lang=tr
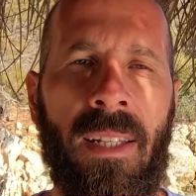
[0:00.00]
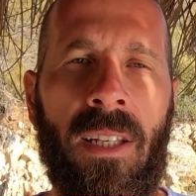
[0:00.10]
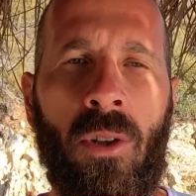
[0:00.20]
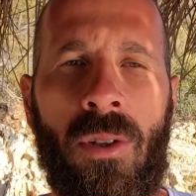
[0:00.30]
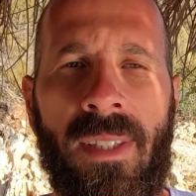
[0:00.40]
Derin
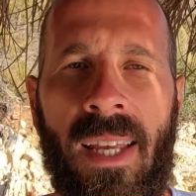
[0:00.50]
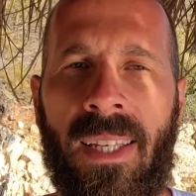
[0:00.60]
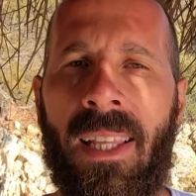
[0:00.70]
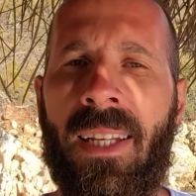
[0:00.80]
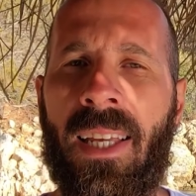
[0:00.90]
derinlik
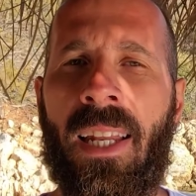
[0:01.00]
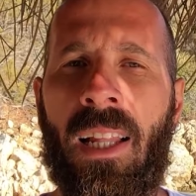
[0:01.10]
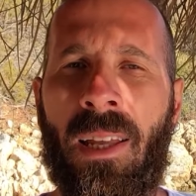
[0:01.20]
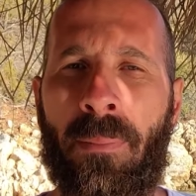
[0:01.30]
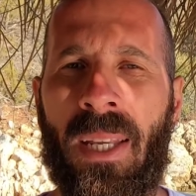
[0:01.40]
göstergeleri
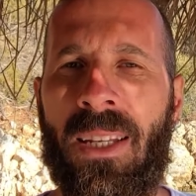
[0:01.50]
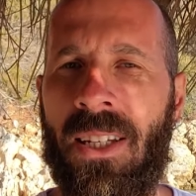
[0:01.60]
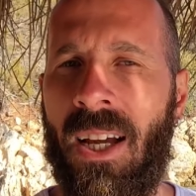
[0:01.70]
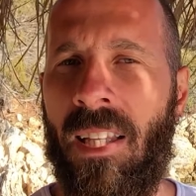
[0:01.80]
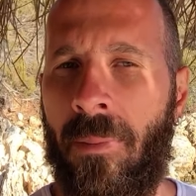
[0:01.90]
genelde
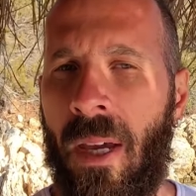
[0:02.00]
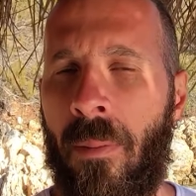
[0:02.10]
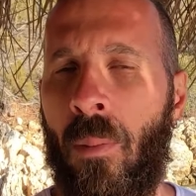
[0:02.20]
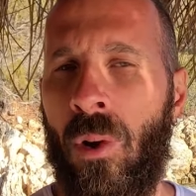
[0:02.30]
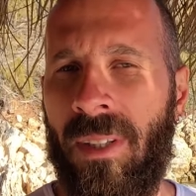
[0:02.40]
birinci
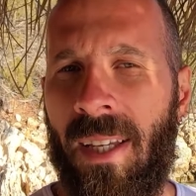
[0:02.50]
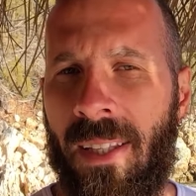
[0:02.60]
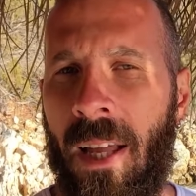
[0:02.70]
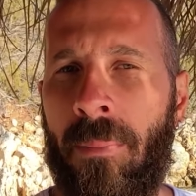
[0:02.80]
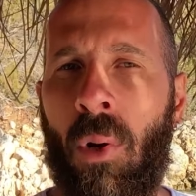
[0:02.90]
kademeye monte
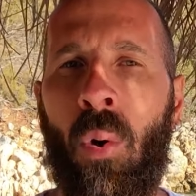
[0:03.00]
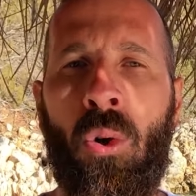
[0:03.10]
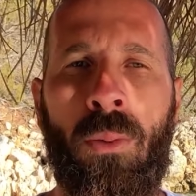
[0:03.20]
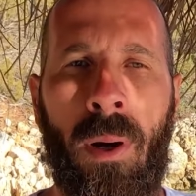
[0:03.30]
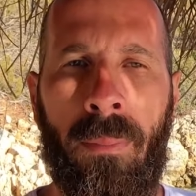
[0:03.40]
edilen bir
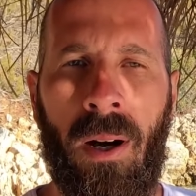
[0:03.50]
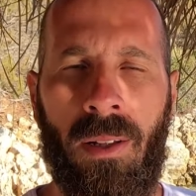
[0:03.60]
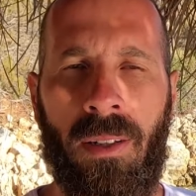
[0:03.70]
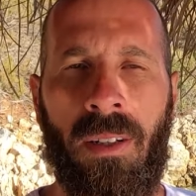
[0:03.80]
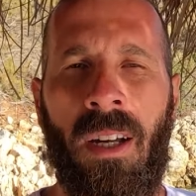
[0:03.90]
hortuma
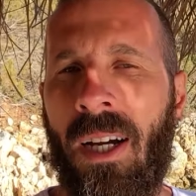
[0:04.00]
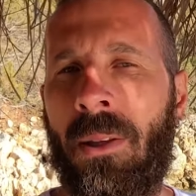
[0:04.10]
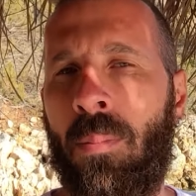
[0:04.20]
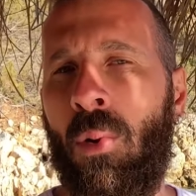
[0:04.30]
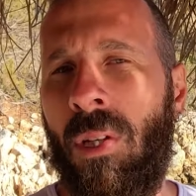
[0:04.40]
bağlıdır.
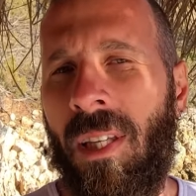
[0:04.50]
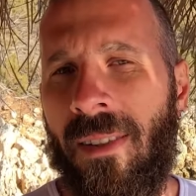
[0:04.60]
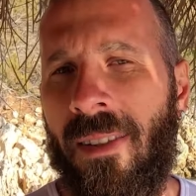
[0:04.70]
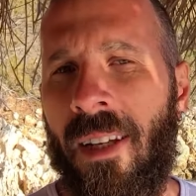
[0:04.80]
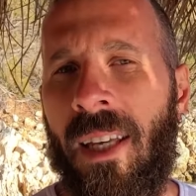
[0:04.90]
Fakat bunun
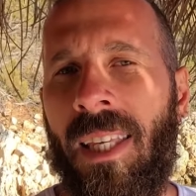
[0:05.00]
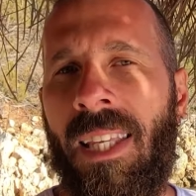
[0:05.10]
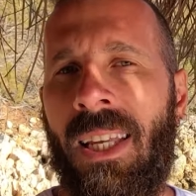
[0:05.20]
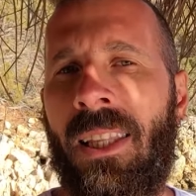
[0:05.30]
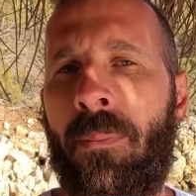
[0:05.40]
yanı sıra
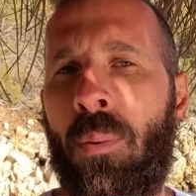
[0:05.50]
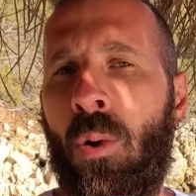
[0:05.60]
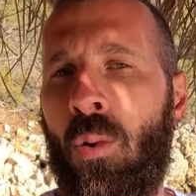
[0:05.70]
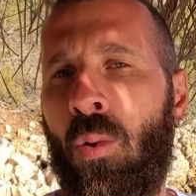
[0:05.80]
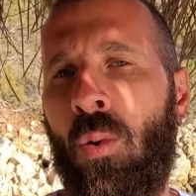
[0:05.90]
yine
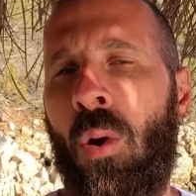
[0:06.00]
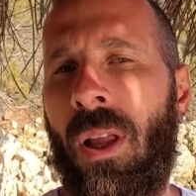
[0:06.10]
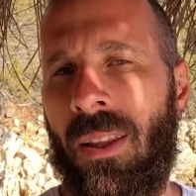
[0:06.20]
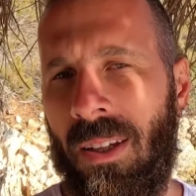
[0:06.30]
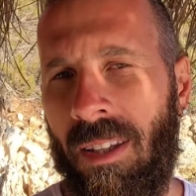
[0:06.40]
de
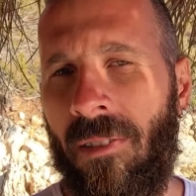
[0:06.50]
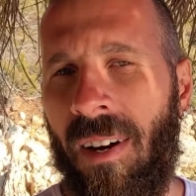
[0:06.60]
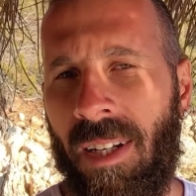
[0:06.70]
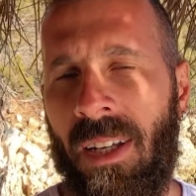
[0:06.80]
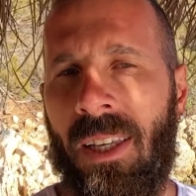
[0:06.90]
Bluetooth'lu olanları
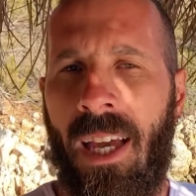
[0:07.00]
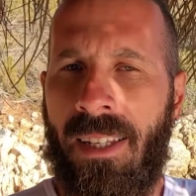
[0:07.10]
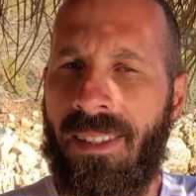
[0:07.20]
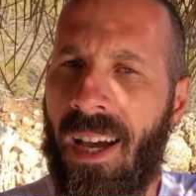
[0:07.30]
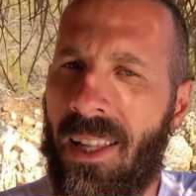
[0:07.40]
da var.
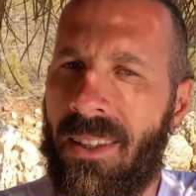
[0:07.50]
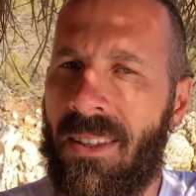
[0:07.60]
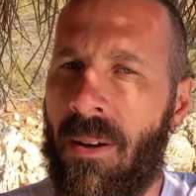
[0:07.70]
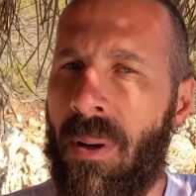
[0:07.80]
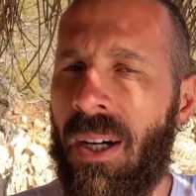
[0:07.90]
Yani
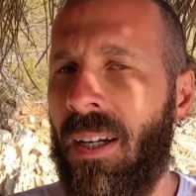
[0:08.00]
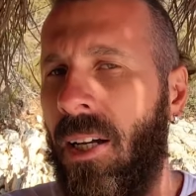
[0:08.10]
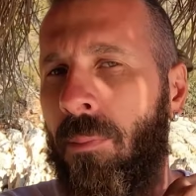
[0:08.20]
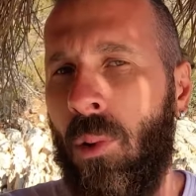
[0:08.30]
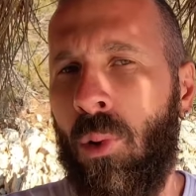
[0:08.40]
saatinize
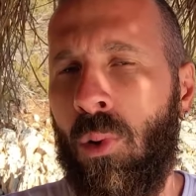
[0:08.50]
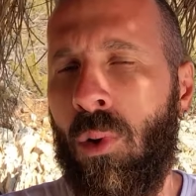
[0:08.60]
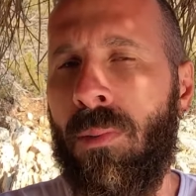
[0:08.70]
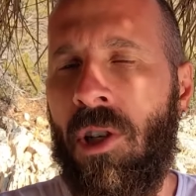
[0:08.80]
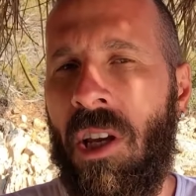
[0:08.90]
bakarak
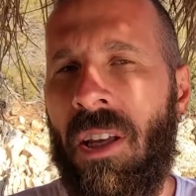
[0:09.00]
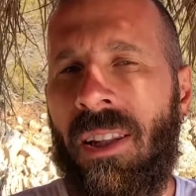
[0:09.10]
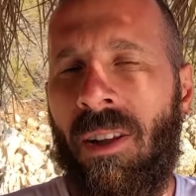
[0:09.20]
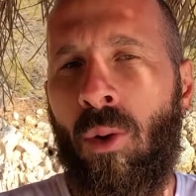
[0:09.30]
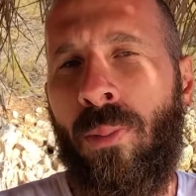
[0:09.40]
bluetoothlu bir
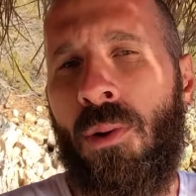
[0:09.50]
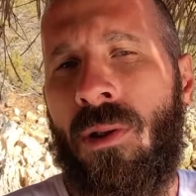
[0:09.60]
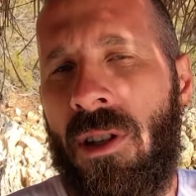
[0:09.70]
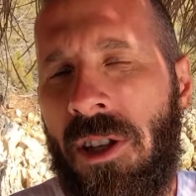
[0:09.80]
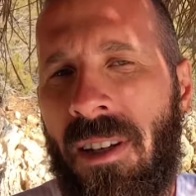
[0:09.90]
şekilde
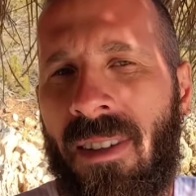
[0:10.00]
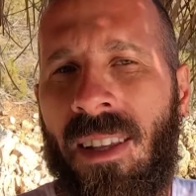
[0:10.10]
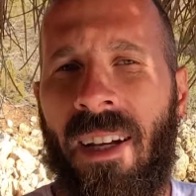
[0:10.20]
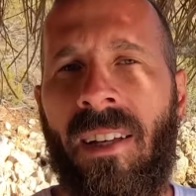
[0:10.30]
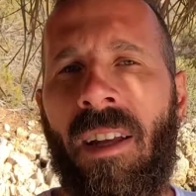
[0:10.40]
tüpünüzün
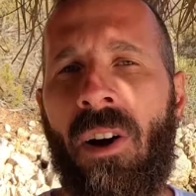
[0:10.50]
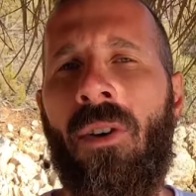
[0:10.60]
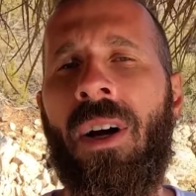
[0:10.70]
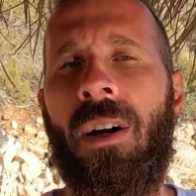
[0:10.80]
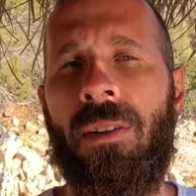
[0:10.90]
içerisinde ne kadar
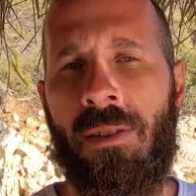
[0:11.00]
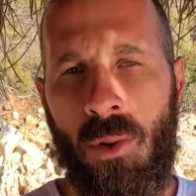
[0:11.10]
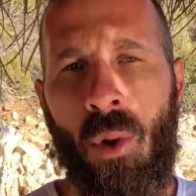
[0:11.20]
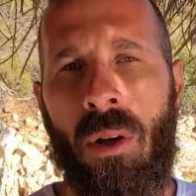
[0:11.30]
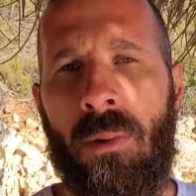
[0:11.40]
hava
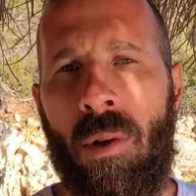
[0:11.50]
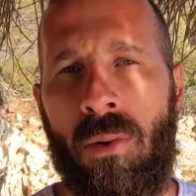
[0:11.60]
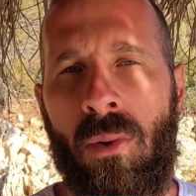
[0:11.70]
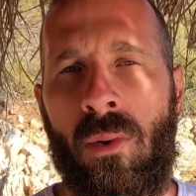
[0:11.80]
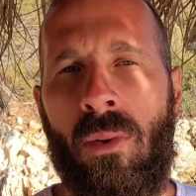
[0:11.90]
kaldığınızı
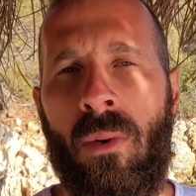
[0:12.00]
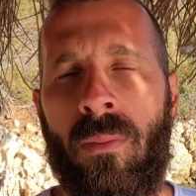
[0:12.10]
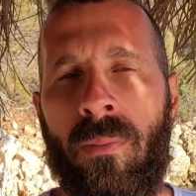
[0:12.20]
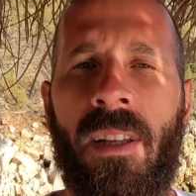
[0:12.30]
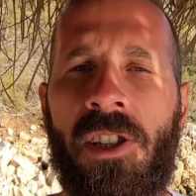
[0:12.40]
görebiliyorsunuz.
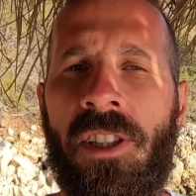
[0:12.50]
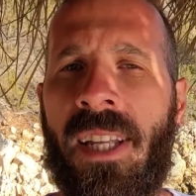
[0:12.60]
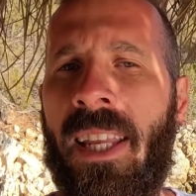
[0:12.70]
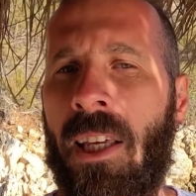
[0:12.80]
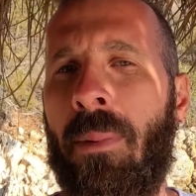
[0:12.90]

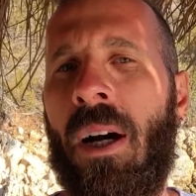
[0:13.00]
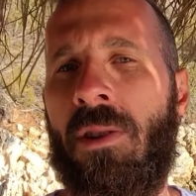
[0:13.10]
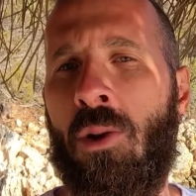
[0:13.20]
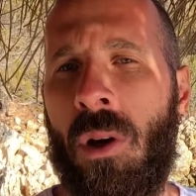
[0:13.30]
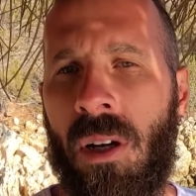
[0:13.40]
Dalışta ne gibi
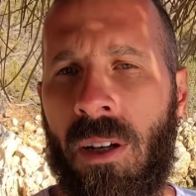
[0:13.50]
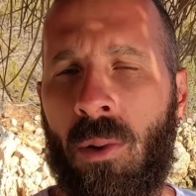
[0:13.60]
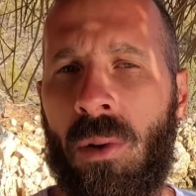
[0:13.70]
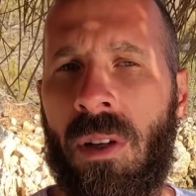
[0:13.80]
aksesuarlar